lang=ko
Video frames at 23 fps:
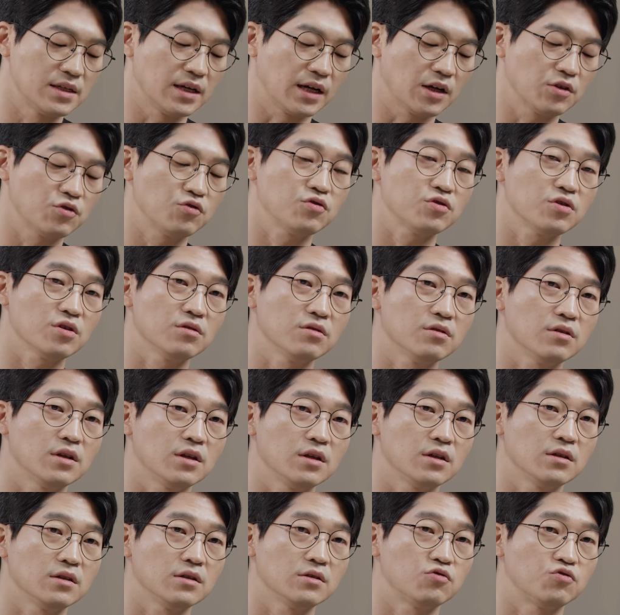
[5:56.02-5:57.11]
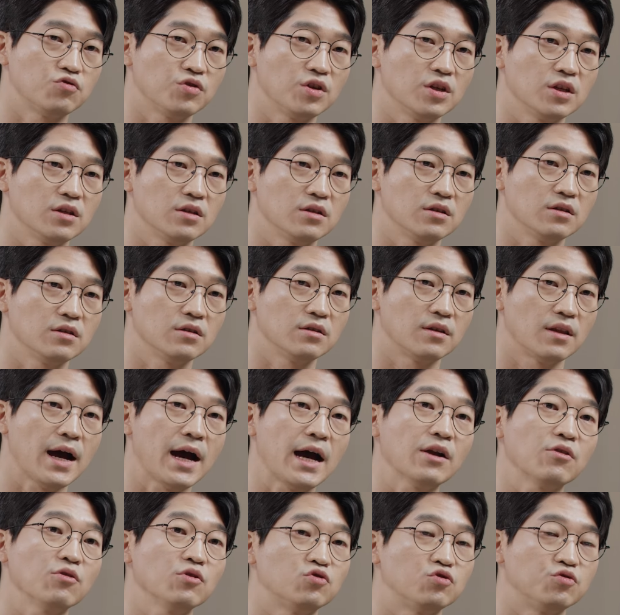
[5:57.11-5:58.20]
제가 추천드리는 주기는
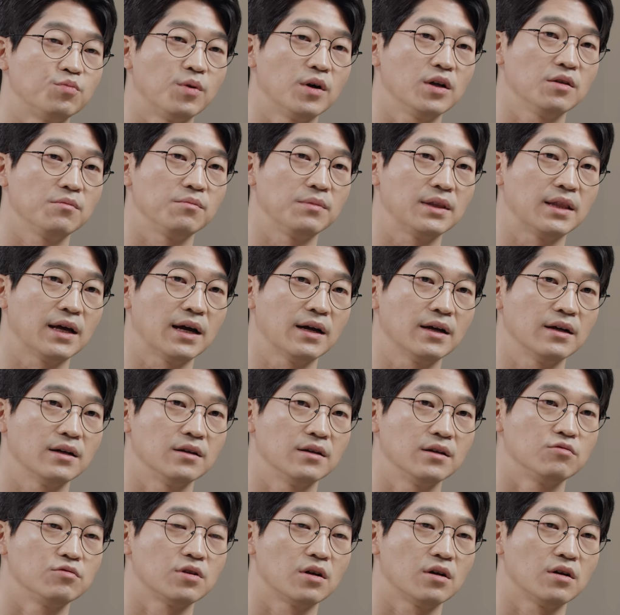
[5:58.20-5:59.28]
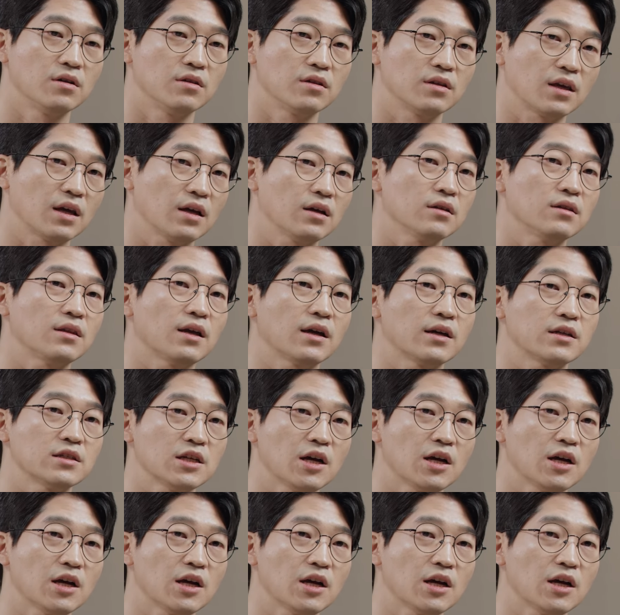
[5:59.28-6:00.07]
하루에 두 번입니다. 우선 깨끗하게